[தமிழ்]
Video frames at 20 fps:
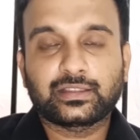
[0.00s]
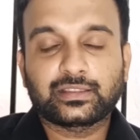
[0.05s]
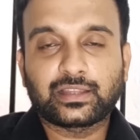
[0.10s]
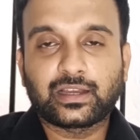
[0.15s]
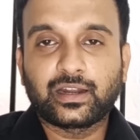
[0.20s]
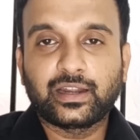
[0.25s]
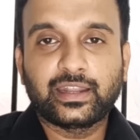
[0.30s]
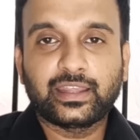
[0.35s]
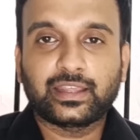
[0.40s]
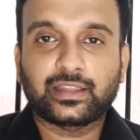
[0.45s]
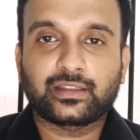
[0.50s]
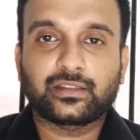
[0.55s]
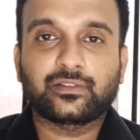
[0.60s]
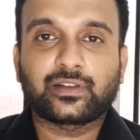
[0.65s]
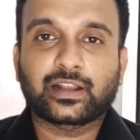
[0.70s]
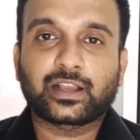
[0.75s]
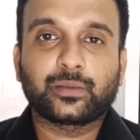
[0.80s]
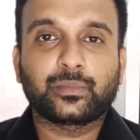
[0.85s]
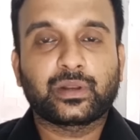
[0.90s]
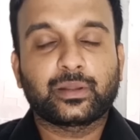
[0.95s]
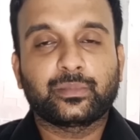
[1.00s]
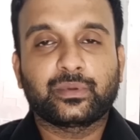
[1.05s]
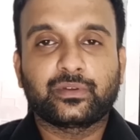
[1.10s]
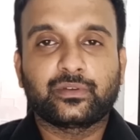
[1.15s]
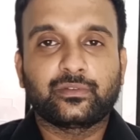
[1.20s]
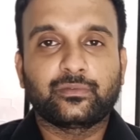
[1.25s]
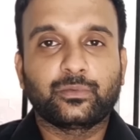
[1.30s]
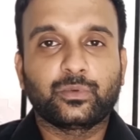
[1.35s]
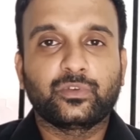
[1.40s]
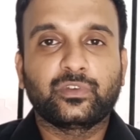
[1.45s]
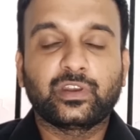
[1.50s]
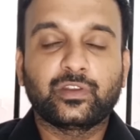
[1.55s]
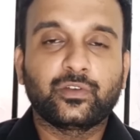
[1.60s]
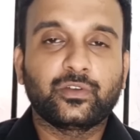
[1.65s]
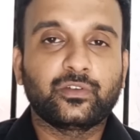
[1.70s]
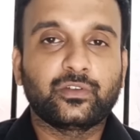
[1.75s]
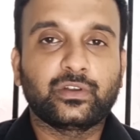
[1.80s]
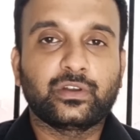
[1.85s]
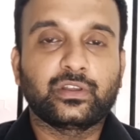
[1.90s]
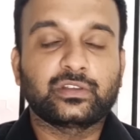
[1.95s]
தாண்டி அதாவது வழக்கமாக நம்ம மூவி
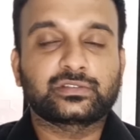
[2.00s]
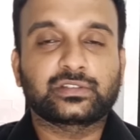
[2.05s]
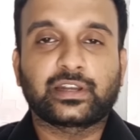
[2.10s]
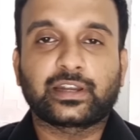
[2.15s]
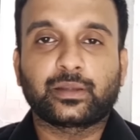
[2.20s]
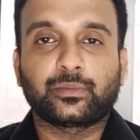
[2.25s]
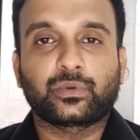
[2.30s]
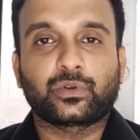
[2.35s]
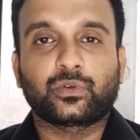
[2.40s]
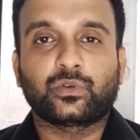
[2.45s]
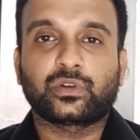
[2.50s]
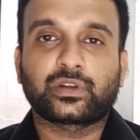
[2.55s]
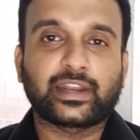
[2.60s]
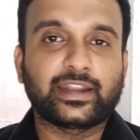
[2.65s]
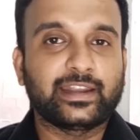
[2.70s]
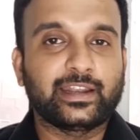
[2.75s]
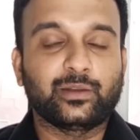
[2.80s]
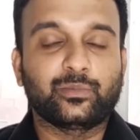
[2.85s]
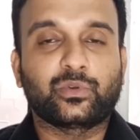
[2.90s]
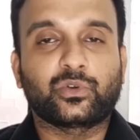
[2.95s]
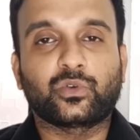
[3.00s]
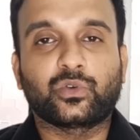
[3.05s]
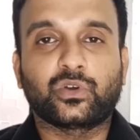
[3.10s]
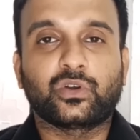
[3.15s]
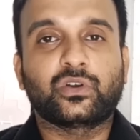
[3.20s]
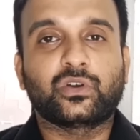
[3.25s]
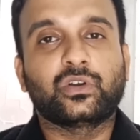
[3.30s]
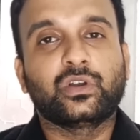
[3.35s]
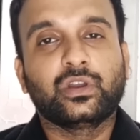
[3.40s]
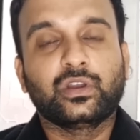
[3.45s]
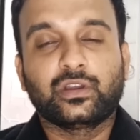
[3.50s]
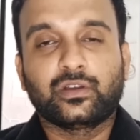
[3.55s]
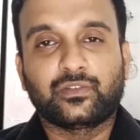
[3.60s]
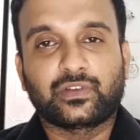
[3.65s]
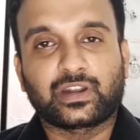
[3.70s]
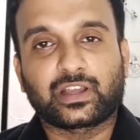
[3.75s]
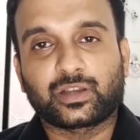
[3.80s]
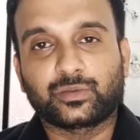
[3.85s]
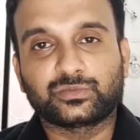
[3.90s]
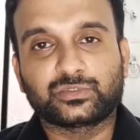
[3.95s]
வீடியோஸில் என்ன பண்ணுவோம் டைட்டில் போடுவோம்
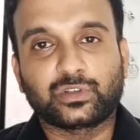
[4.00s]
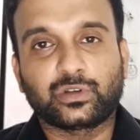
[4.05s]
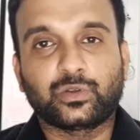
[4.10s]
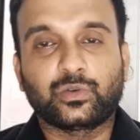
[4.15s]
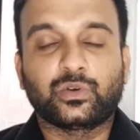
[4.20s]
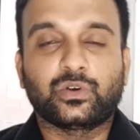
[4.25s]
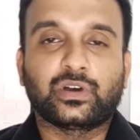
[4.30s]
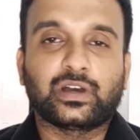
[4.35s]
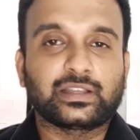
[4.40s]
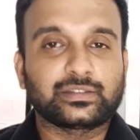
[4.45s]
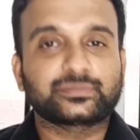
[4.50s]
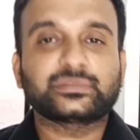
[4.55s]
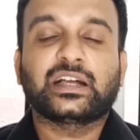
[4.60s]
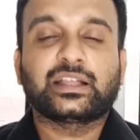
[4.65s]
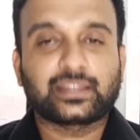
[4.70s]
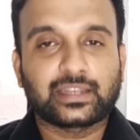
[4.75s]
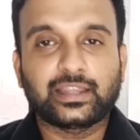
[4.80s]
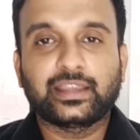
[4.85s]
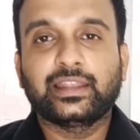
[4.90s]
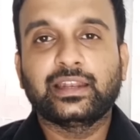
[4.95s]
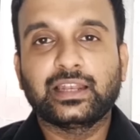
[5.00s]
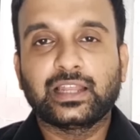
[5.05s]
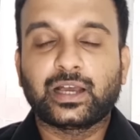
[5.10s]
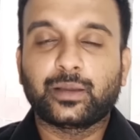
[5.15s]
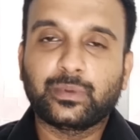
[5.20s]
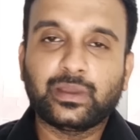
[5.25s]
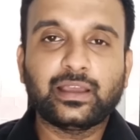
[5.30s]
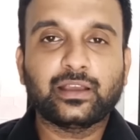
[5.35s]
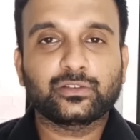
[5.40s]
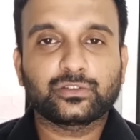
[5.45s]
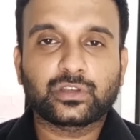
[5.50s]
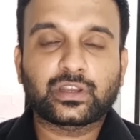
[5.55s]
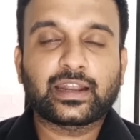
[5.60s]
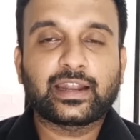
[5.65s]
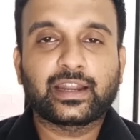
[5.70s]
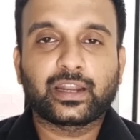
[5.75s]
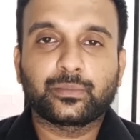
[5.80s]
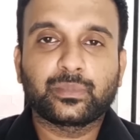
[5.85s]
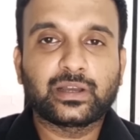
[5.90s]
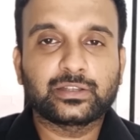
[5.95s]
வணக்கம் சொல்லுவோம் அதெல்லாம் இல்லாமல் கொஞ்சம்
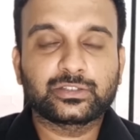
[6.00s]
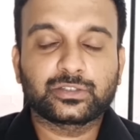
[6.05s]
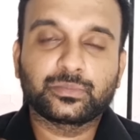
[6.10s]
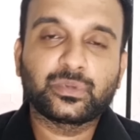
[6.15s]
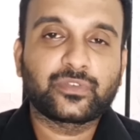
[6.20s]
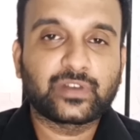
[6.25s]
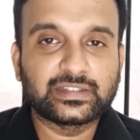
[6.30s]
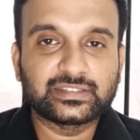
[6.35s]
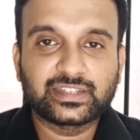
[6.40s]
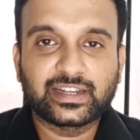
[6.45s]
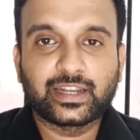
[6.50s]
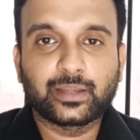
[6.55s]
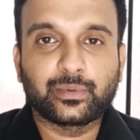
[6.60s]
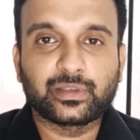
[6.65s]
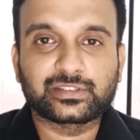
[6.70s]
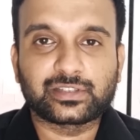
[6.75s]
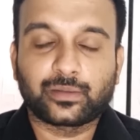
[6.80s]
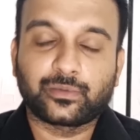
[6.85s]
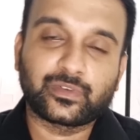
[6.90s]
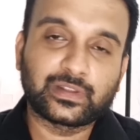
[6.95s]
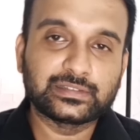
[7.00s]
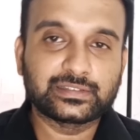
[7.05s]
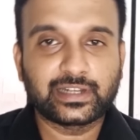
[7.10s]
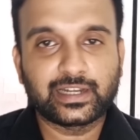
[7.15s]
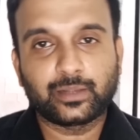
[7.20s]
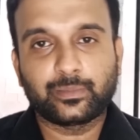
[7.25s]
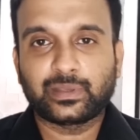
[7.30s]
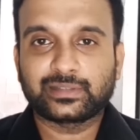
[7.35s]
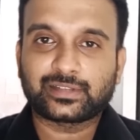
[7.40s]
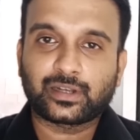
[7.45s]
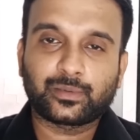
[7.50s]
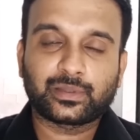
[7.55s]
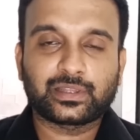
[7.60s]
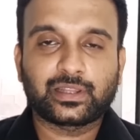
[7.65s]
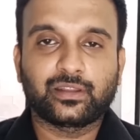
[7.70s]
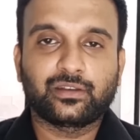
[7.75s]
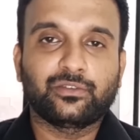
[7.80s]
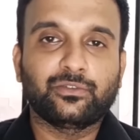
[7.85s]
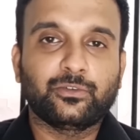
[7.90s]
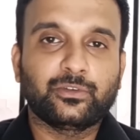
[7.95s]
ரேண்டமாக சும்மா ஃப்ரெண்ட்ஸ் கிட்டே பேசுகிறோம் ஃப்ரெண்ட்ஸ் கிட்டே பேசுகிற மாதிரி
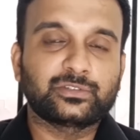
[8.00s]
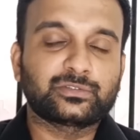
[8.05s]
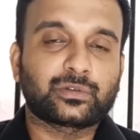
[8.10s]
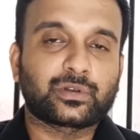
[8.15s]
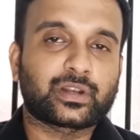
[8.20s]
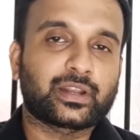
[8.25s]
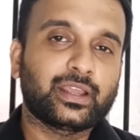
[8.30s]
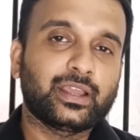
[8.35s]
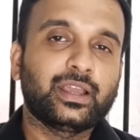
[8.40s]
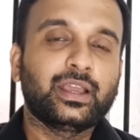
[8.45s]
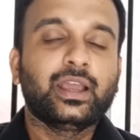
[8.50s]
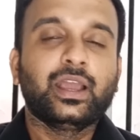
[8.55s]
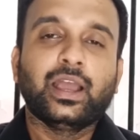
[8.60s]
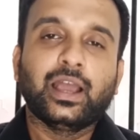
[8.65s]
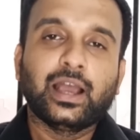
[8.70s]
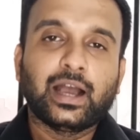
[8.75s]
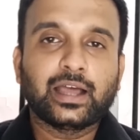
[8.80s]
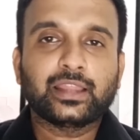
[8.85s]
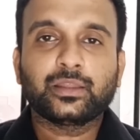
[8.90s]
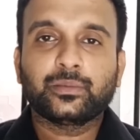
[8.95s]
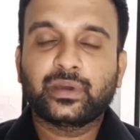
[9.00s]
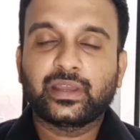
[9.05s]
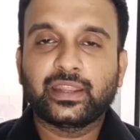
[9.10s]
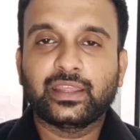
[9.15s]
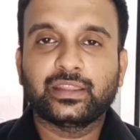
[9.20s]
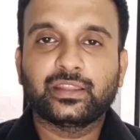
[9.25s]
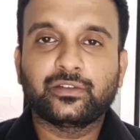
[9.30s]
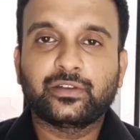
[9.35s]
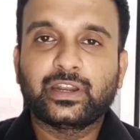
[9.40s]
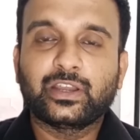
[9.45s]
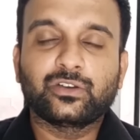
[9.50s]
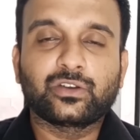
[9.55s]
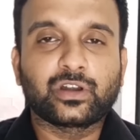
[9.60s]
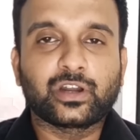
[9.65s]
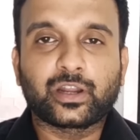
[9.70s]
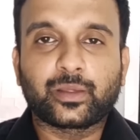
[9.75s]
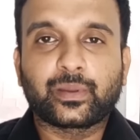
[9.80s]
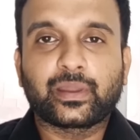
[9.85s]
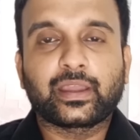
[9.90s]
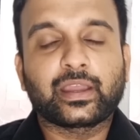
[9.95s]
தான் நான் ரிவ்யூவே சொல்கிறேன் அந்த மாதிரி இந்த வீடியோ
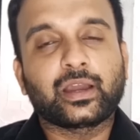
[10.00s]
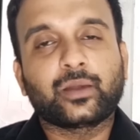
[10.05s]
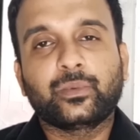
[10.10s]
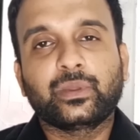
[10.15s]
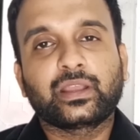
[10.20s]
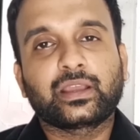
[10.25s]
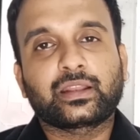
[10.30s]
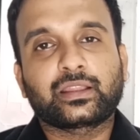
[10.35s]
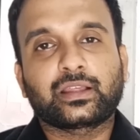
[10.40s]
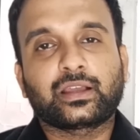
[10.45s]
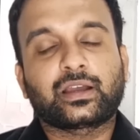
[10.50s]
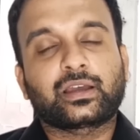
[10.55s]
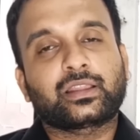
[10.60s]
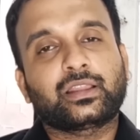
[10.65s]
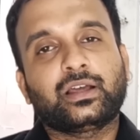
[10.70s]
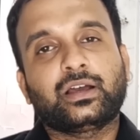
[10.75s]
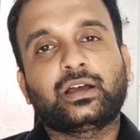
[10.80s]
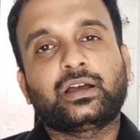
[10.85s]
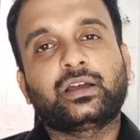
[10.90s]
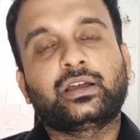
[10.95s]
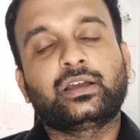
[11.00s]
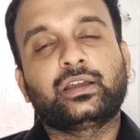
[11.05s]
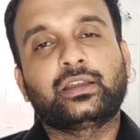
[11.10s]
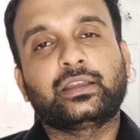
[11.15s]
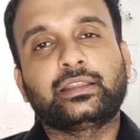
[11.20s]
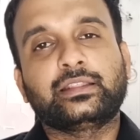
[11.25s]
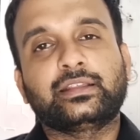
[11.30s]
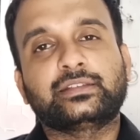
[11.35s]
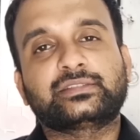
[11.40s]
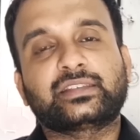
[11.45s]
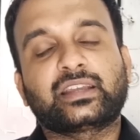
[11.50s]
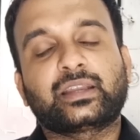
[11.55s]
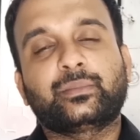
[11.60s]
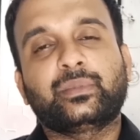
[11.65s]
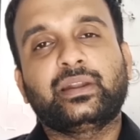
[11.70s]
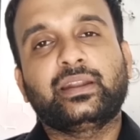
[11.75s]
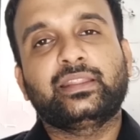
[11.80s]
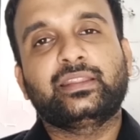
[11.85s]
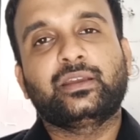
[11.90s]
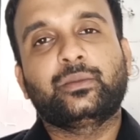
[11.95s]
இருக்கணுமே அப்படிங்கிறதுக்காக தான் இந்த
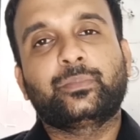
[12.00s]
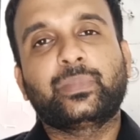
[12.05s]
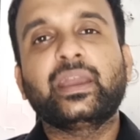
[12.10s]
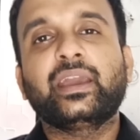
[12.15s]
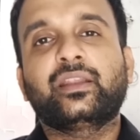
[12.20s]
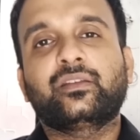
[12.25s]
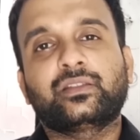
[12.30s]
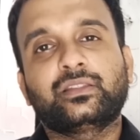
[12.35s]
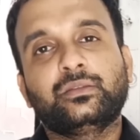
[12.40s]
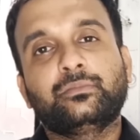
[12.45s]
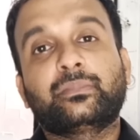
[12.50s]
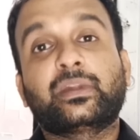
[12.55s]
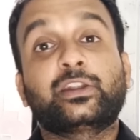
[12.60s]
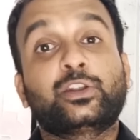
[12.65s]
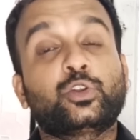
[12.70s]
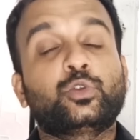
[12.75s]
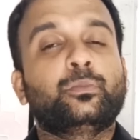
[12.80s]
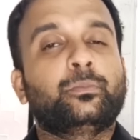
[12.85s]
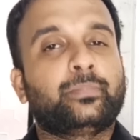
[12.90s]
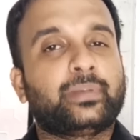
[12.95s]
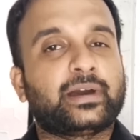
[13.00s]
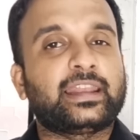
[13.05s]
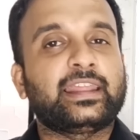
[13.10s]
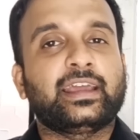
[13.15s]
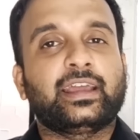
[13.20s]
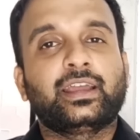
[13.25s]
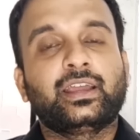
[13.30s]
செக்மெண்ட் இதுக்கு பேர் வந்து மற்றும் பல